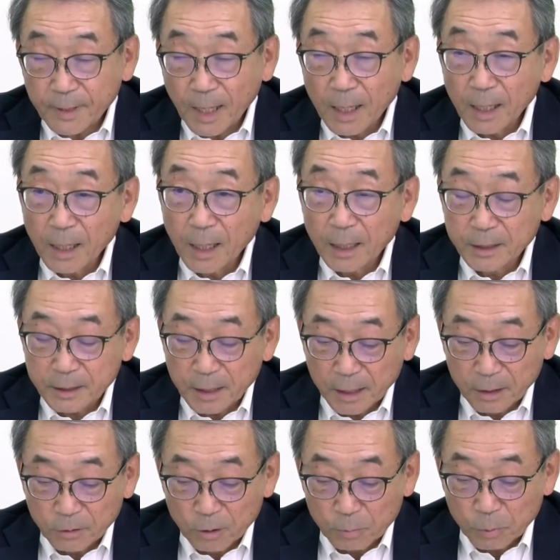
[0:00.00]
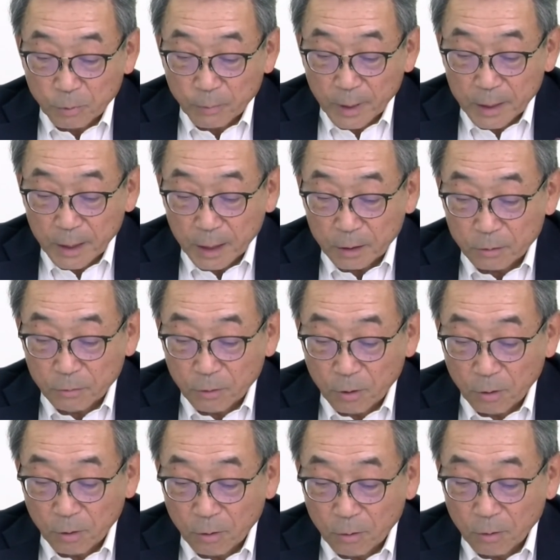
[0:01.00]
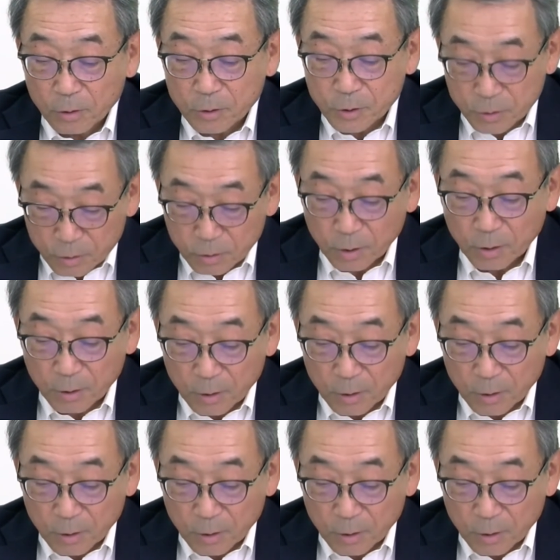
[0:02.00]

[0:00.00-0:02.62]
えー、インターネットのプロバイディングをすると。